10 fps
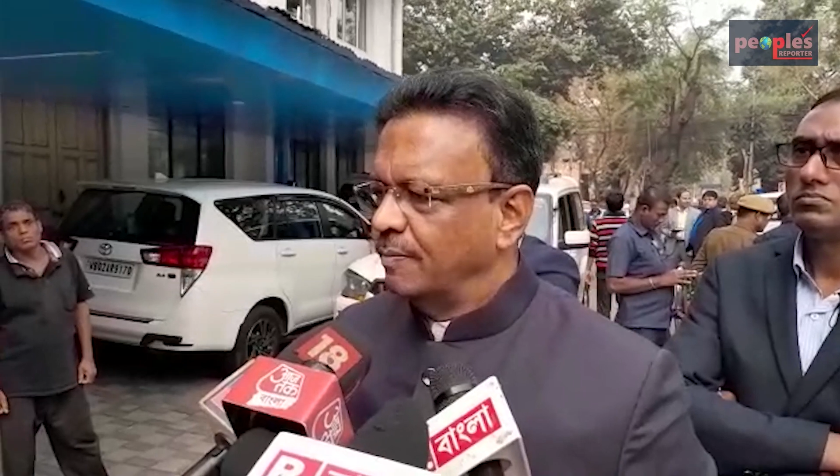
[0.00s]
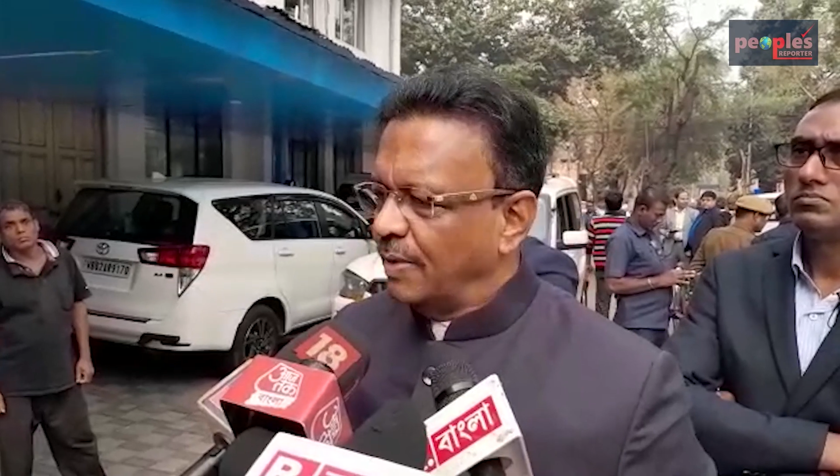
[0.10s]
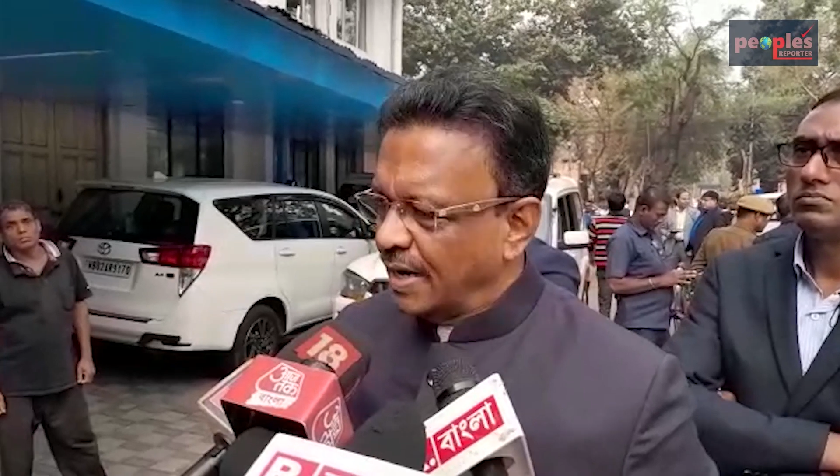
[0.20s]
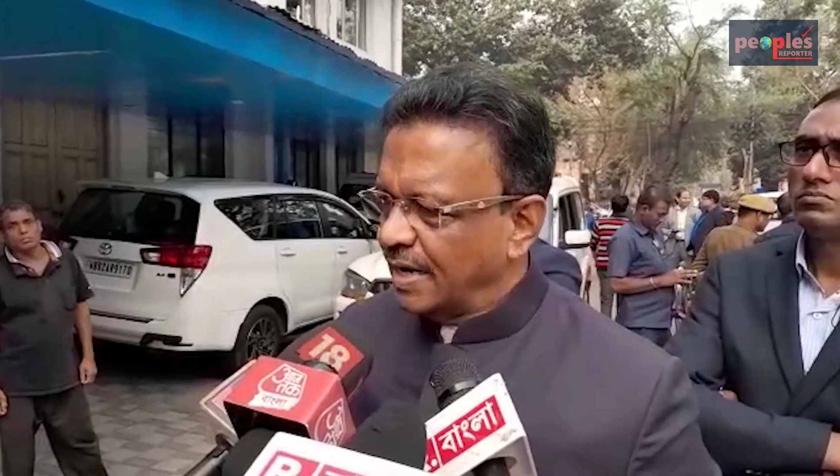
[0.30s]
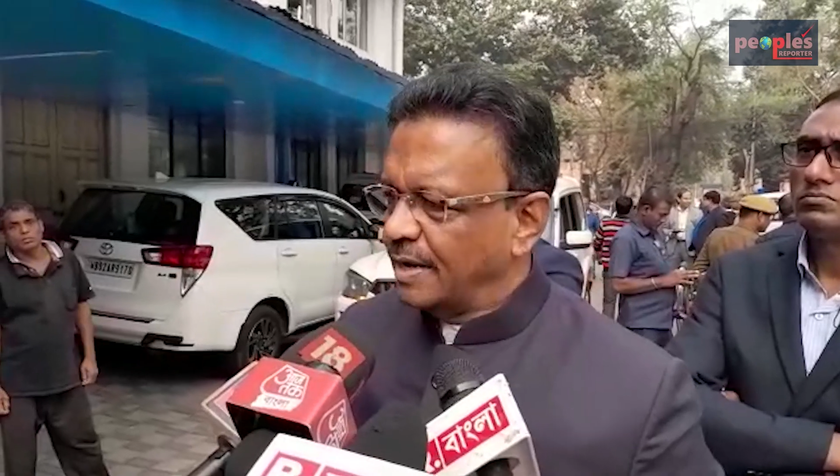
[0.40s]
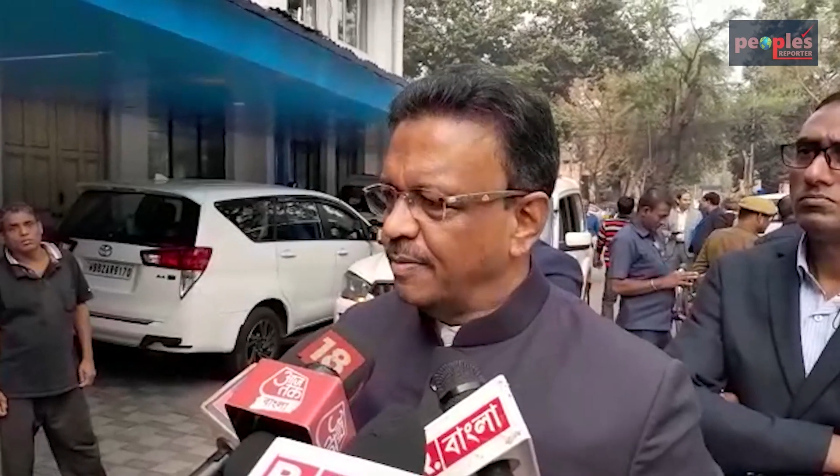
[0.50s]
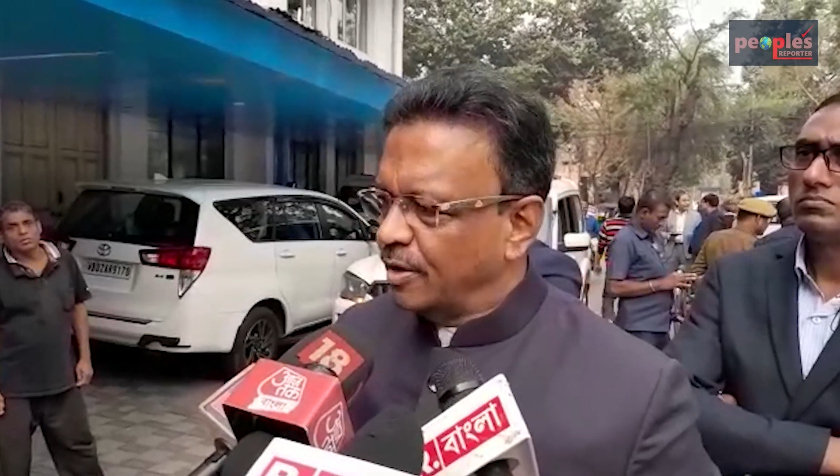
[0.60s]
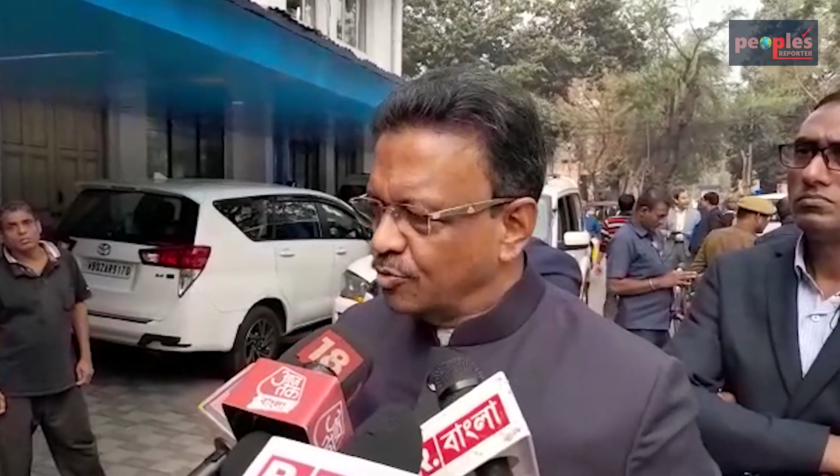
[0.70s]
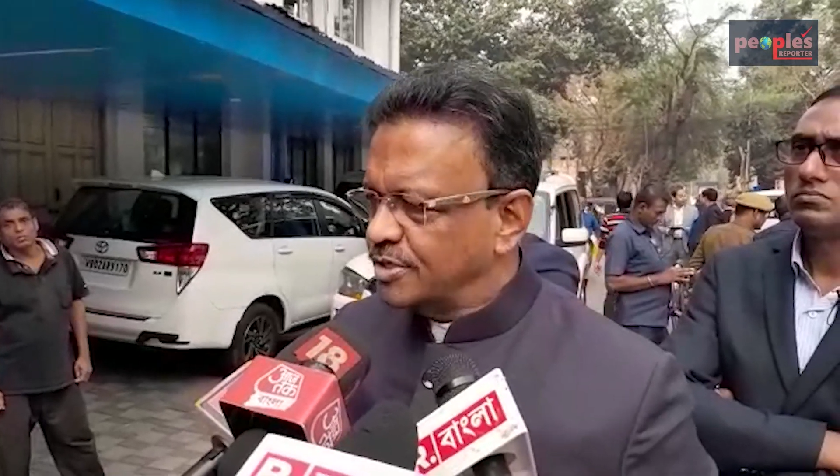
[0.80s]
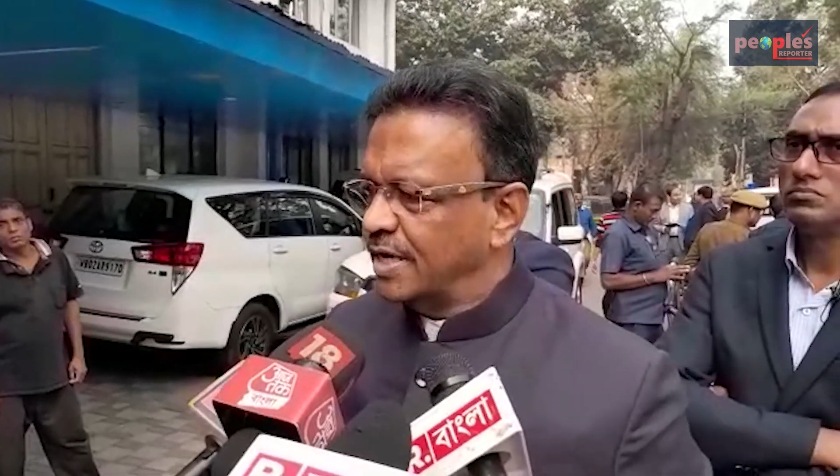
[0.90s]
বাংলার
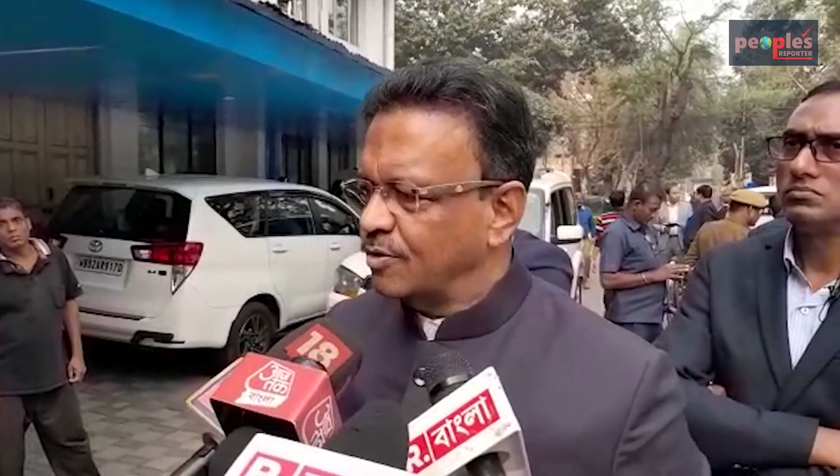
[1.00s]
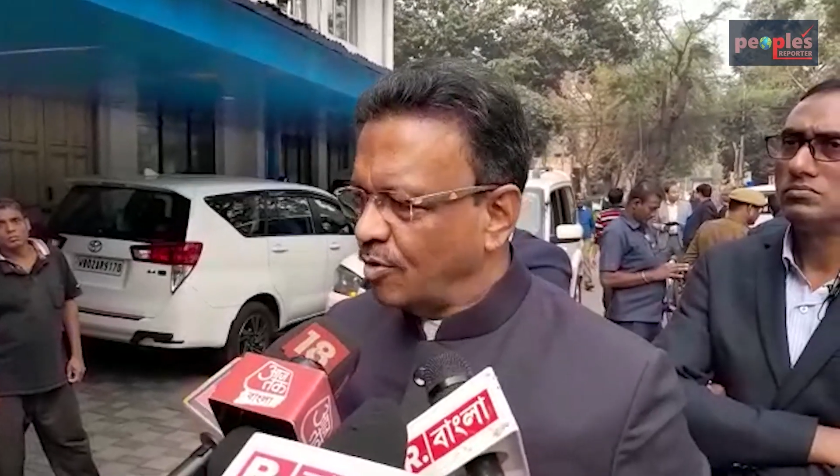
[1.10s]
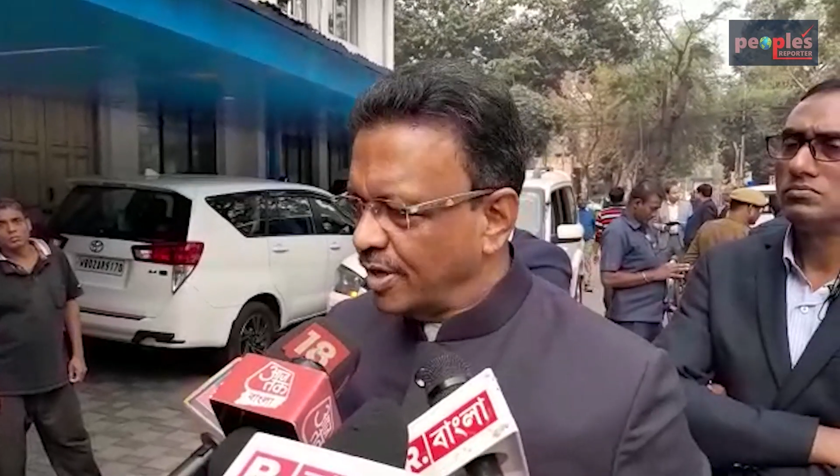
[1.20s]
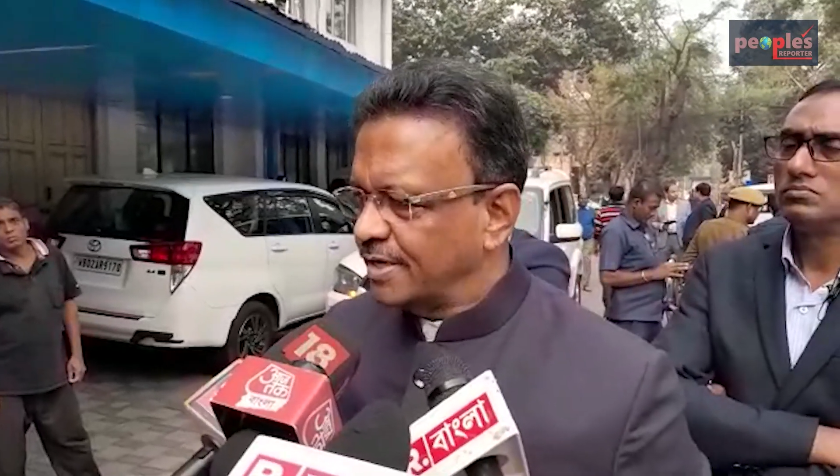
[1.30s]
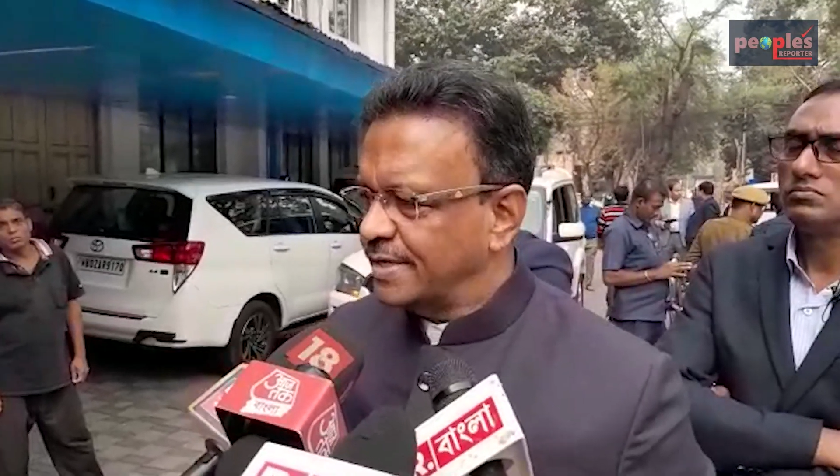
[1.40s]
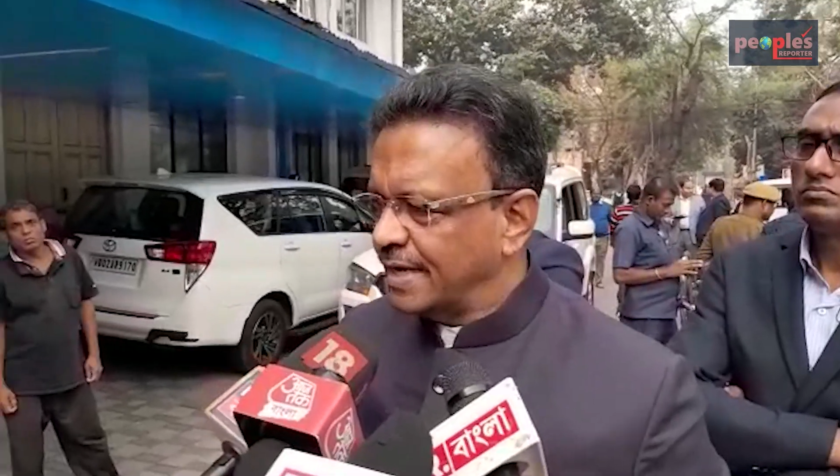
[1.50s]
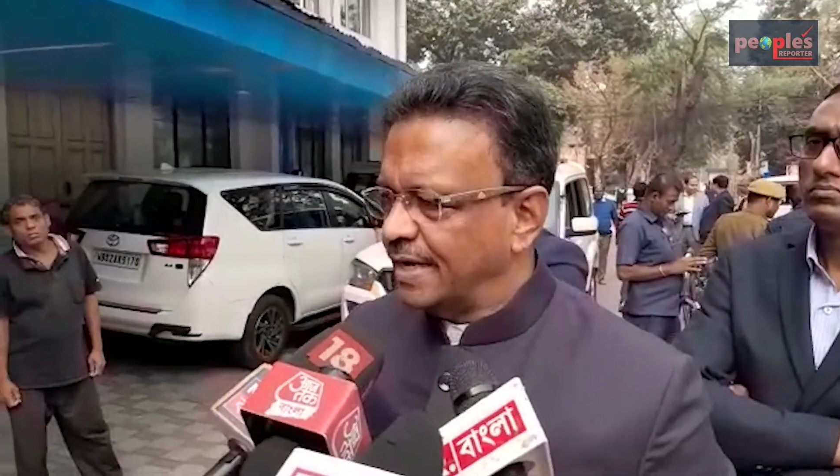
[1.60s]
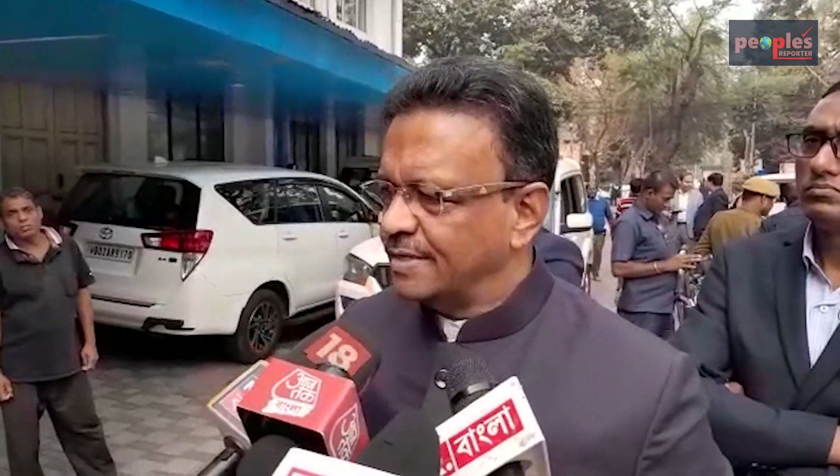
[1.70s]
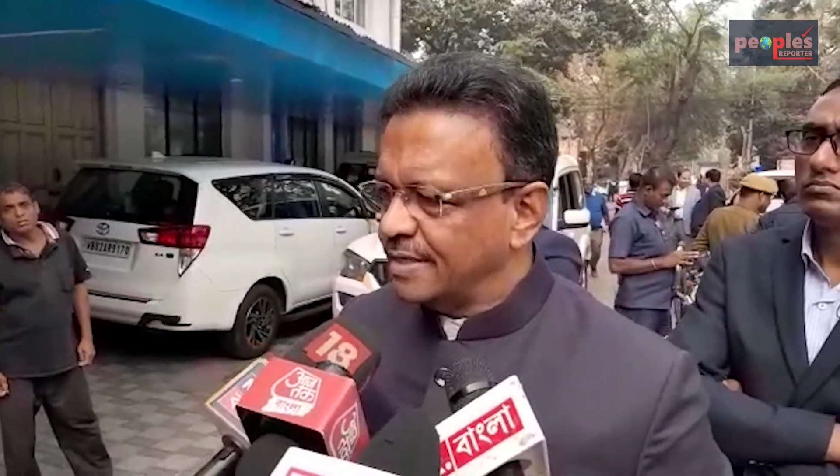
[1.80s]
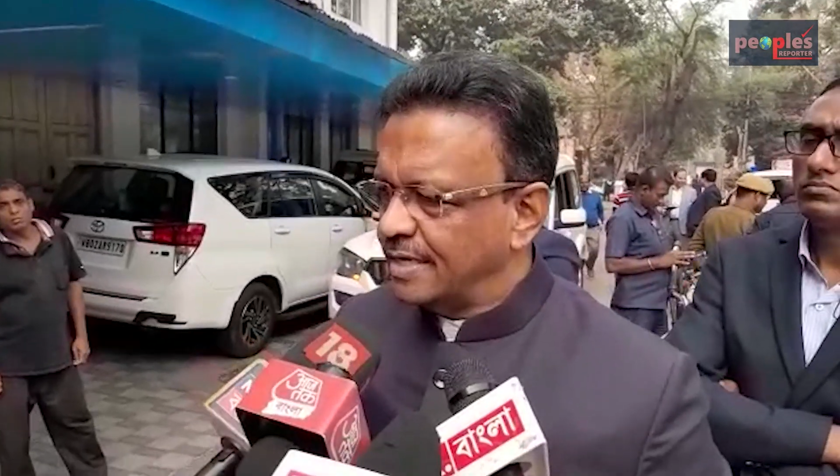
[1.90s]
মানুষের করের
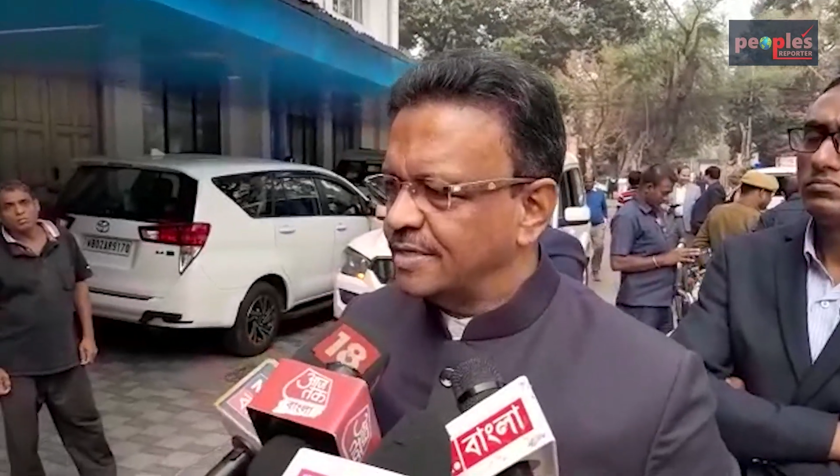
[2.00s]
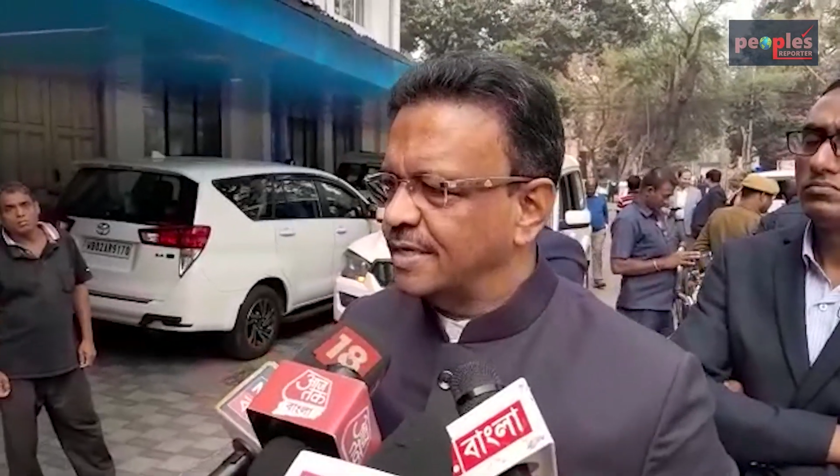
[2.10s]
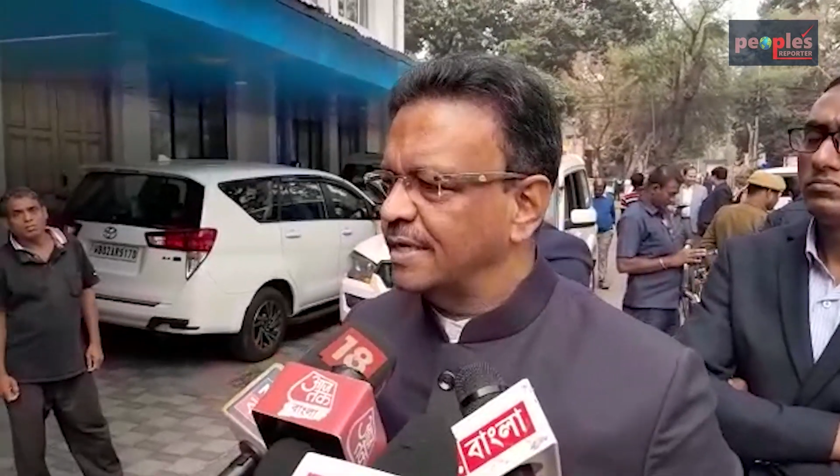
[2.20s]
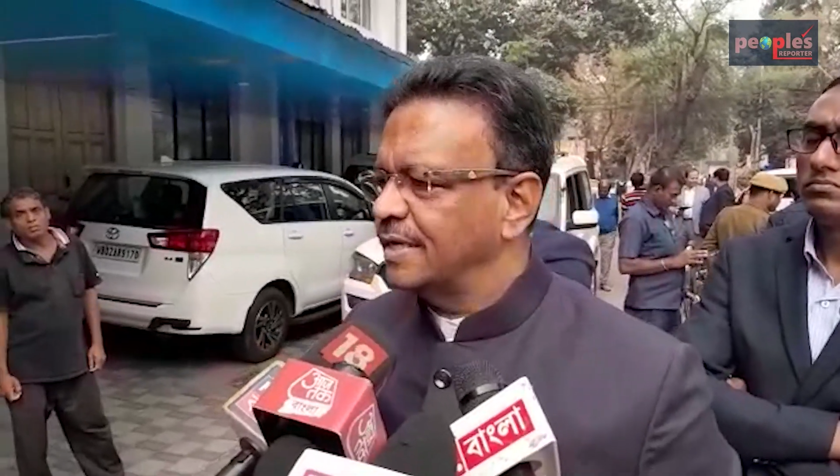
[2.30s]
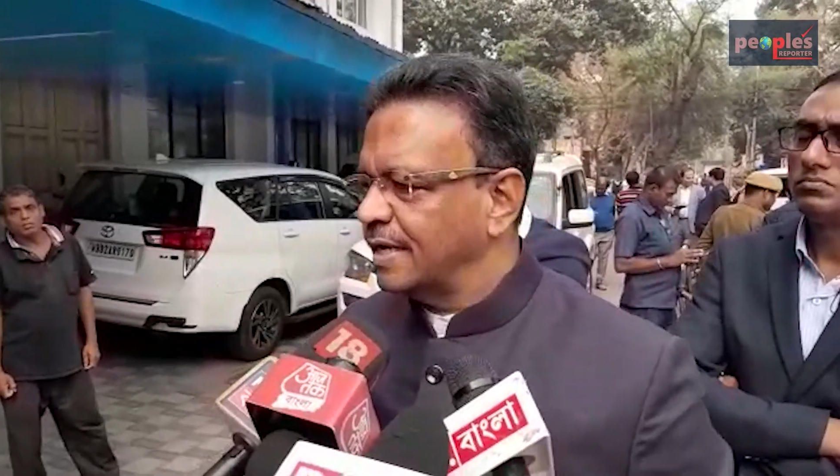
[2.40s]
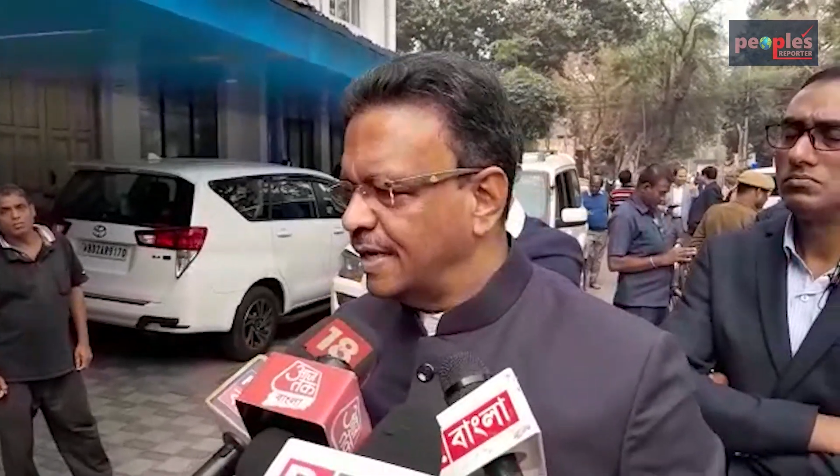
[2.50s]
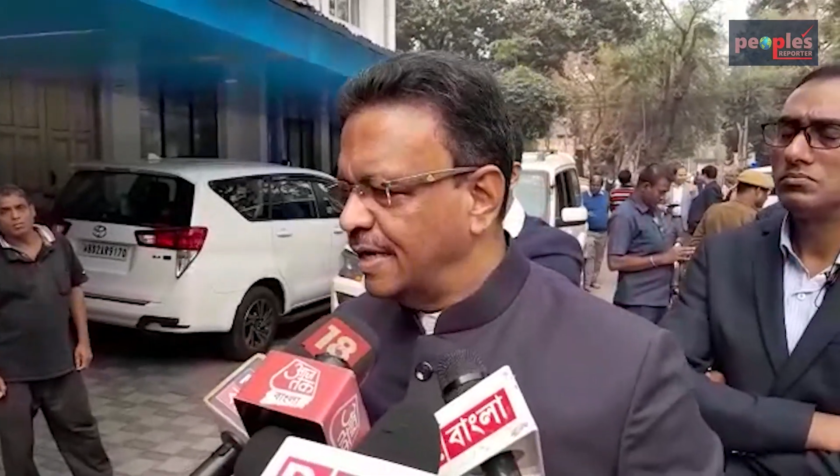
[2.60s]
টাকার তা সেটা যেখানে